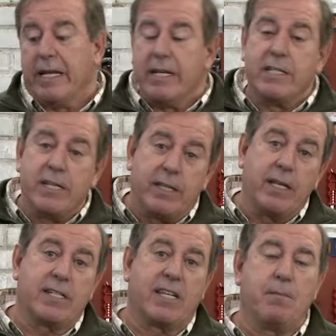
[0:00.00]
Si
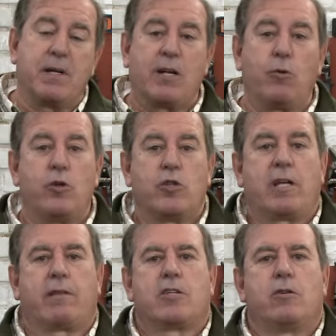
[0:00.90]
tienes además algunos otros
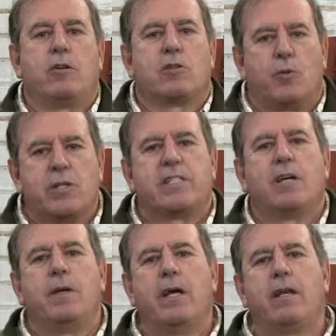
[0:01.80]
accesorios, pues está
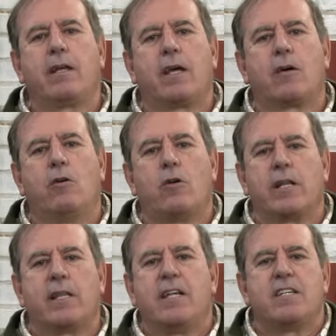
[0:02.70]
bien que con los
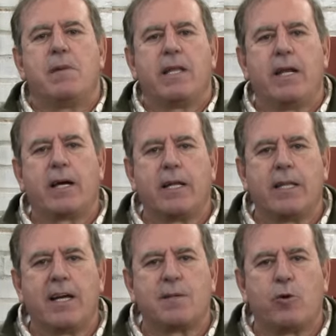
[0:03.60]
retales de madera que
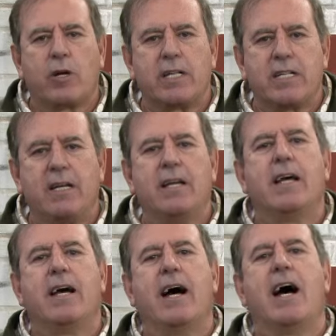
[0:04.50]
tengas por casa,
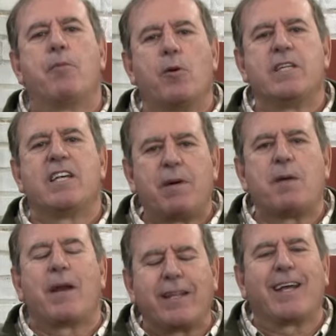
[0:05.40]
aprovecha para
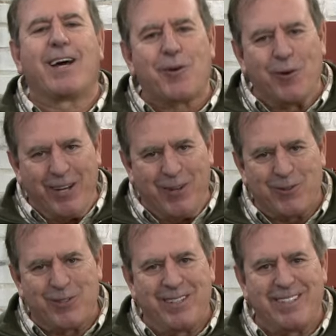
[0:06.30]
practicar con
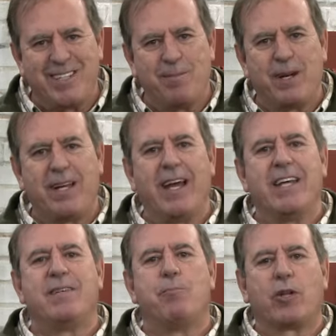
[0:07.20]
ellos. Siempre
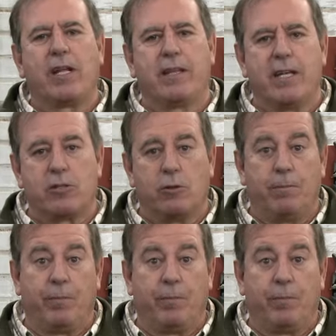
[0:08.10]
es importante esto.